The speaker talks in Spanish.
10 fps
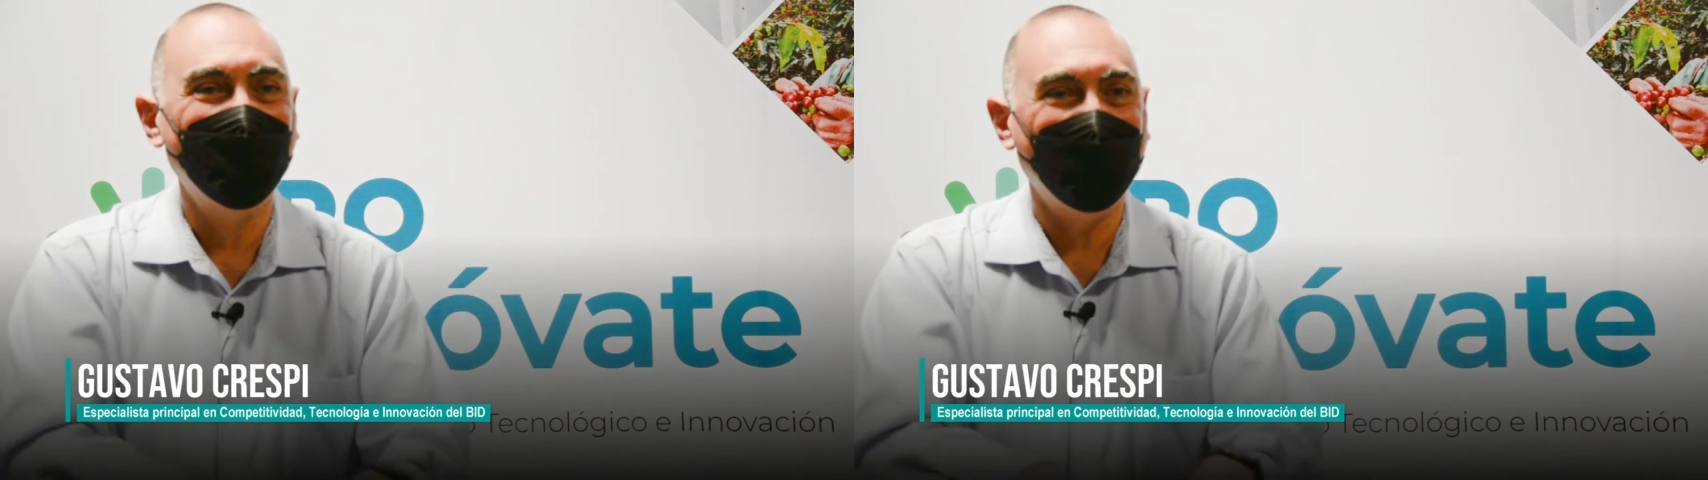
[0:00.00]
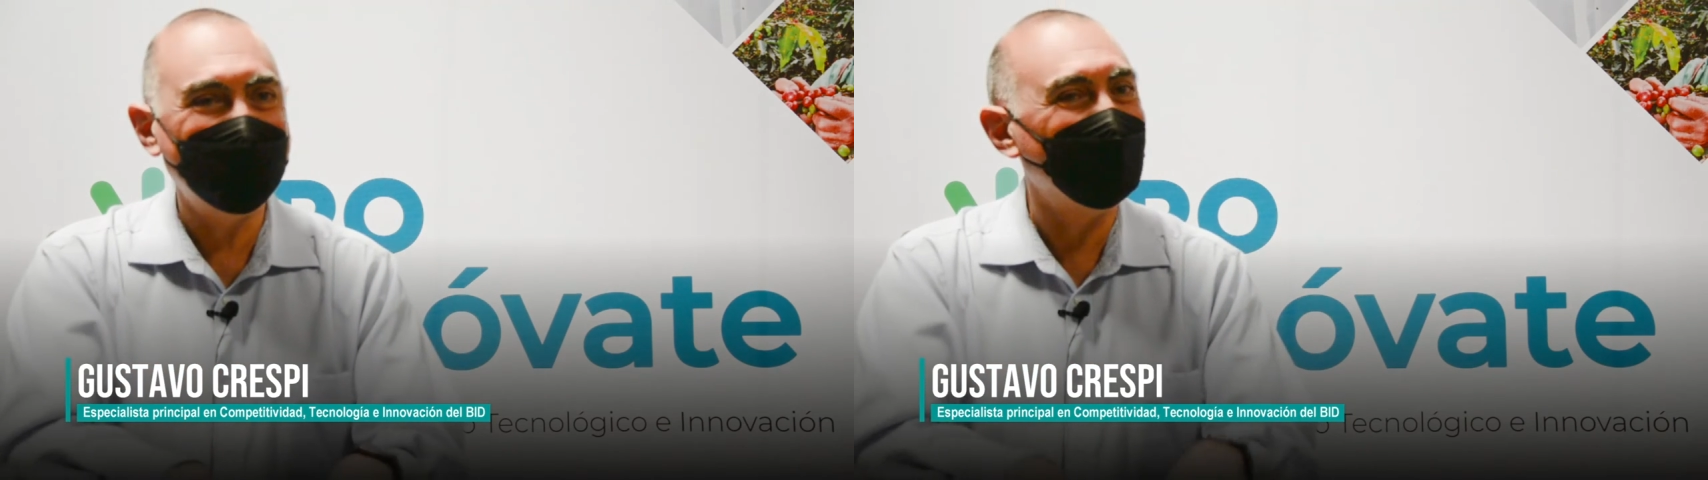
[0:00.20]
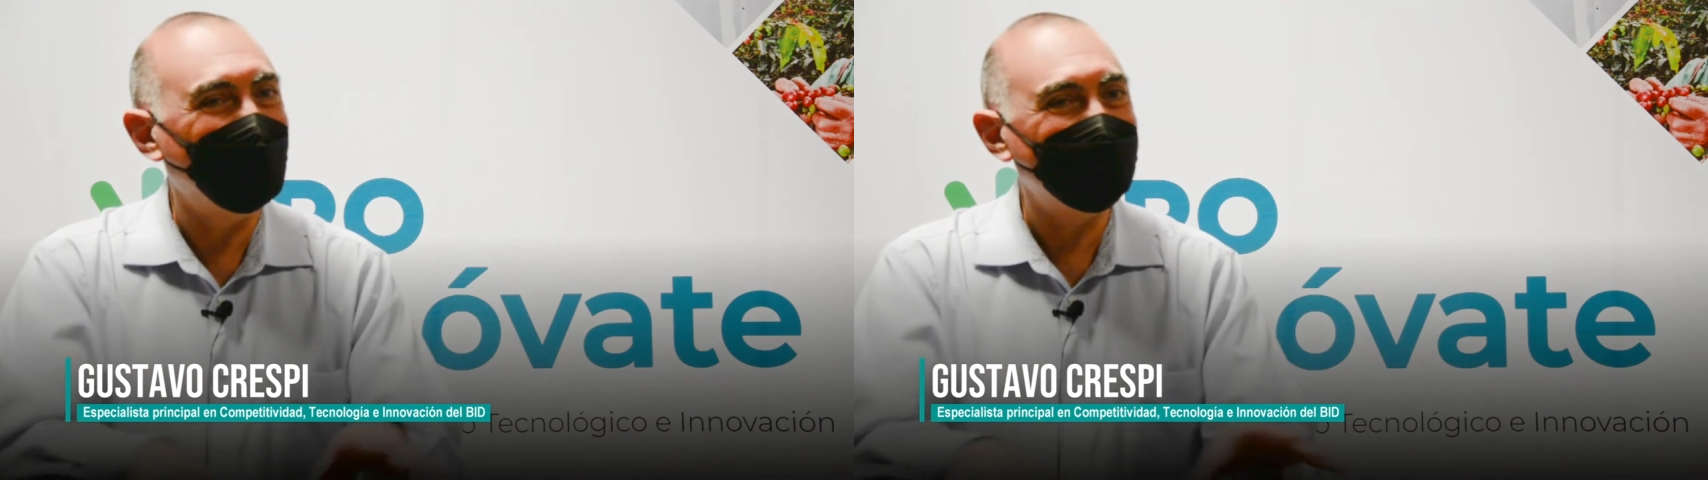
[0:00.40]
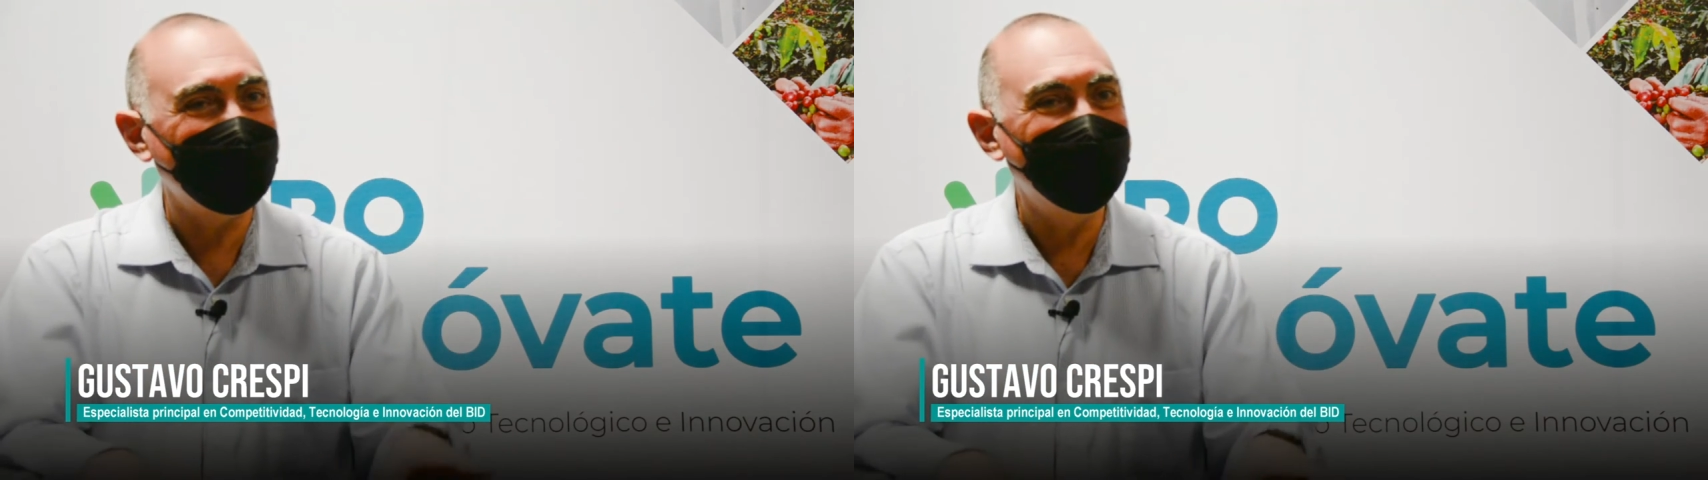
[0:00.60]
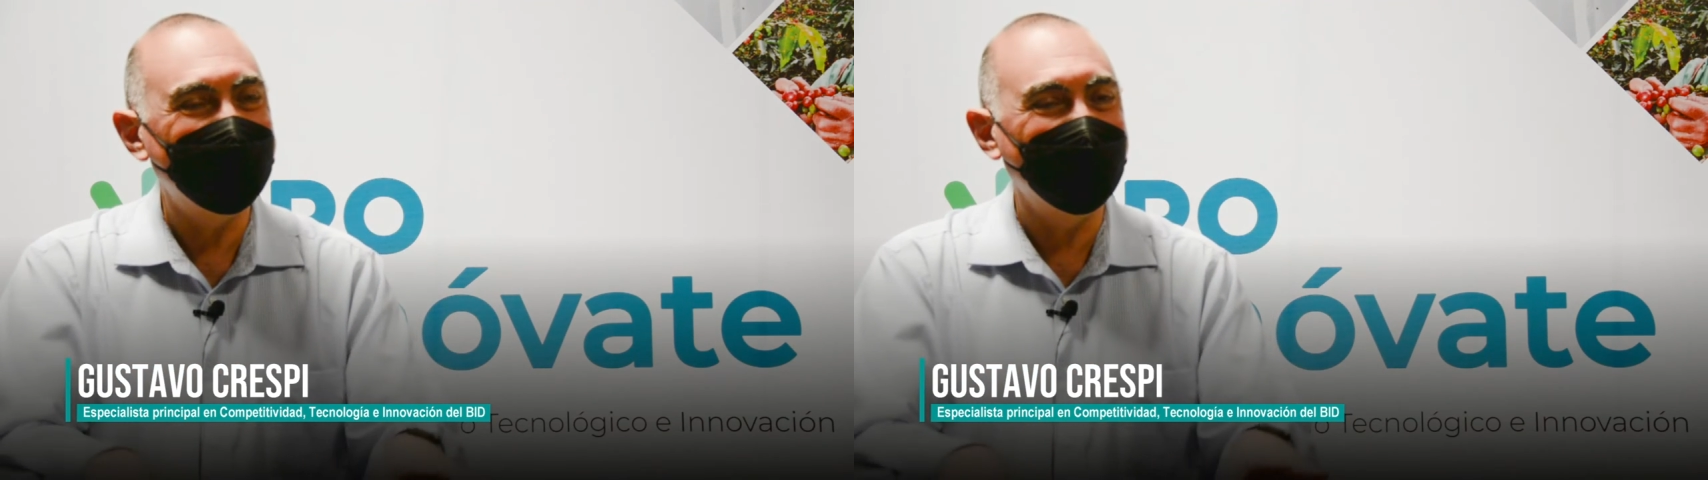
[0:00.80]
Esa es la
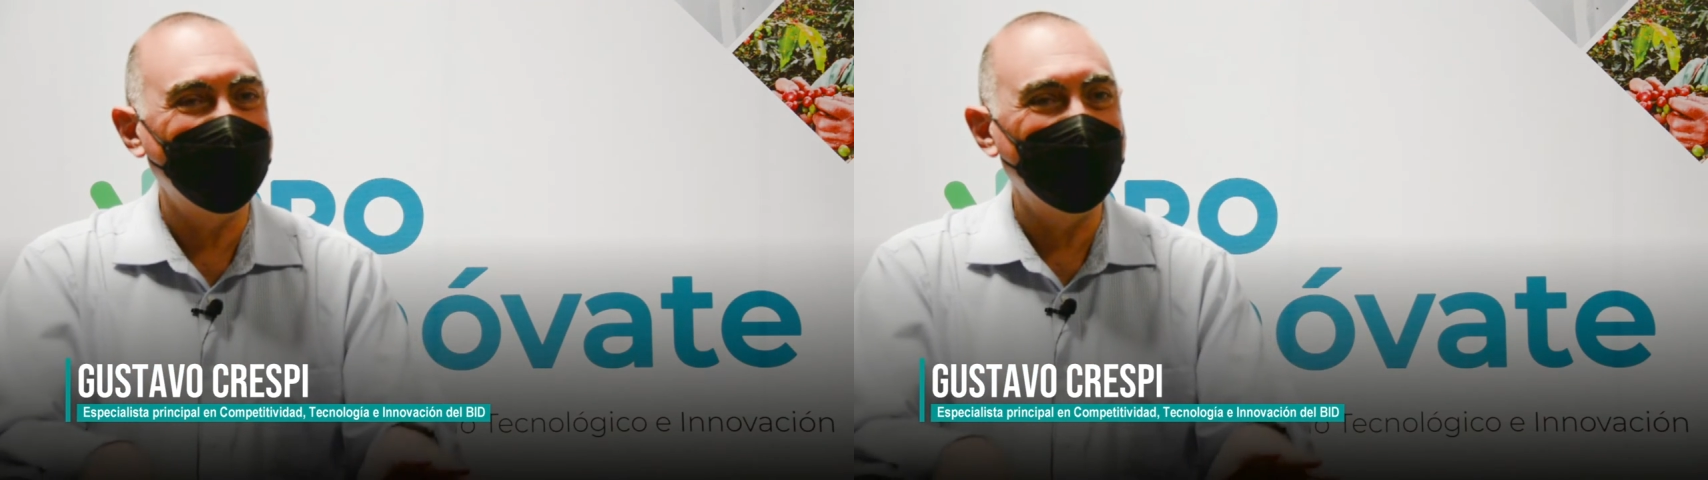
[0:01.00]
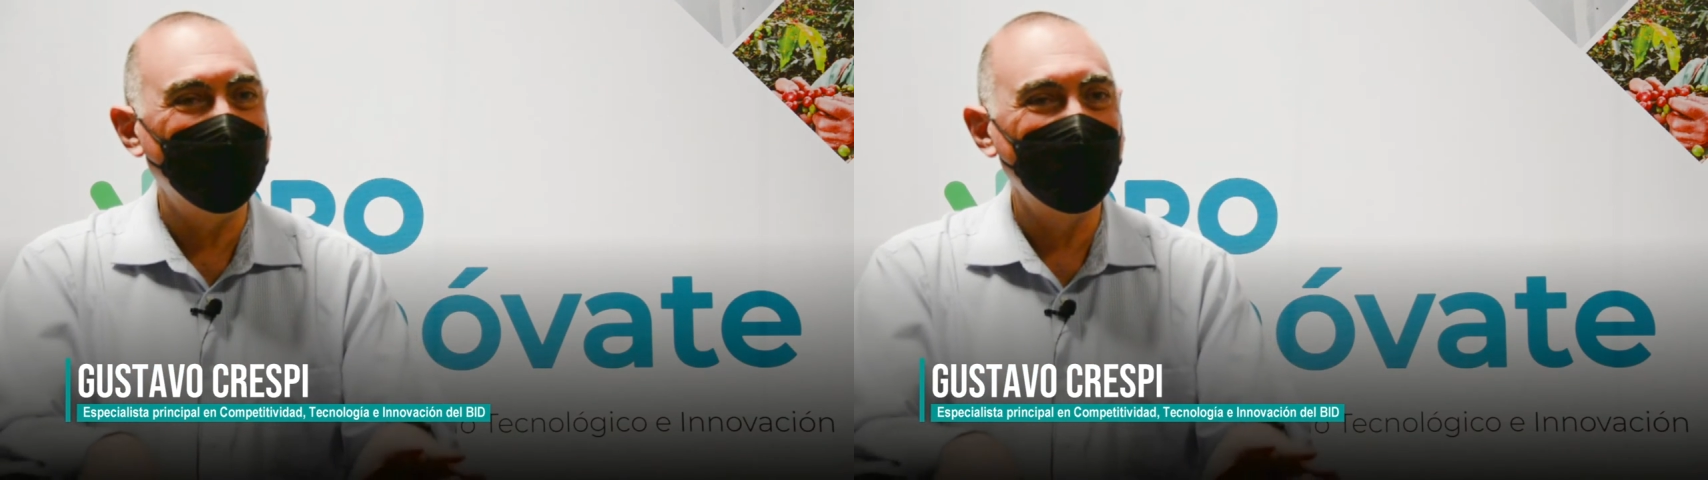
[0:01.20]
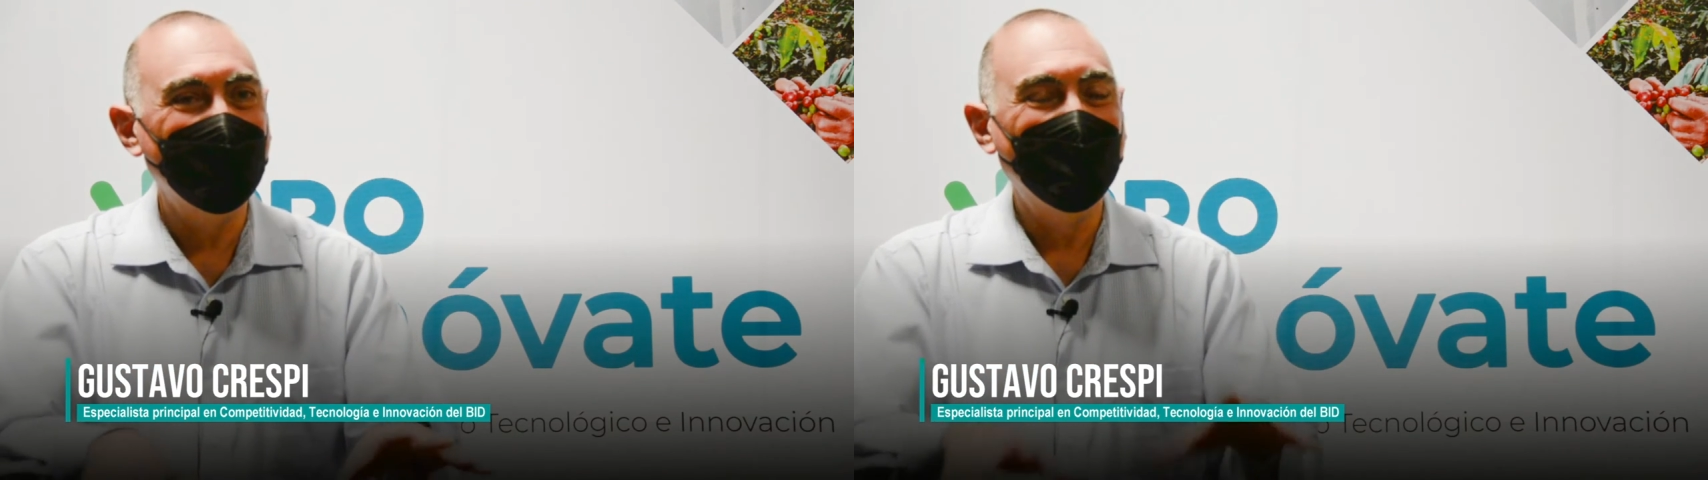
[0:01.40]
esencia, digamos.